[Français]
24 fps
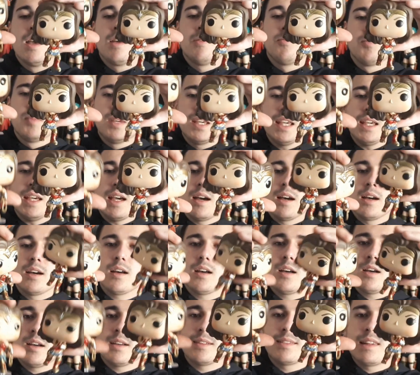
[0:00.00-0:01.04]
Mais
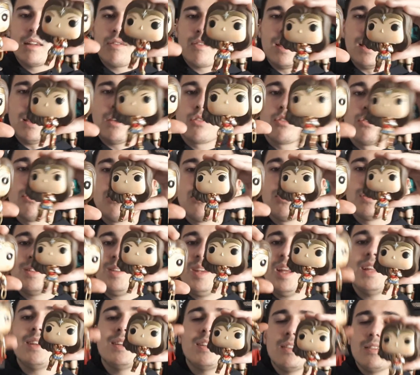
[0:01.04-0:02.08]
euh, c'est vrai que si,
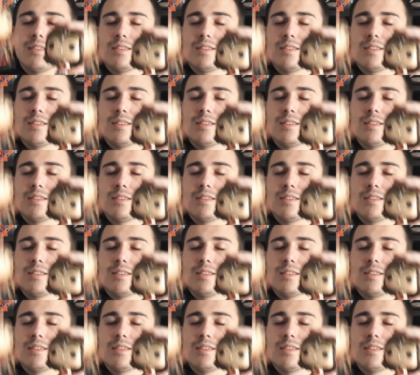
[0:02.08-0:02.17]
elle était,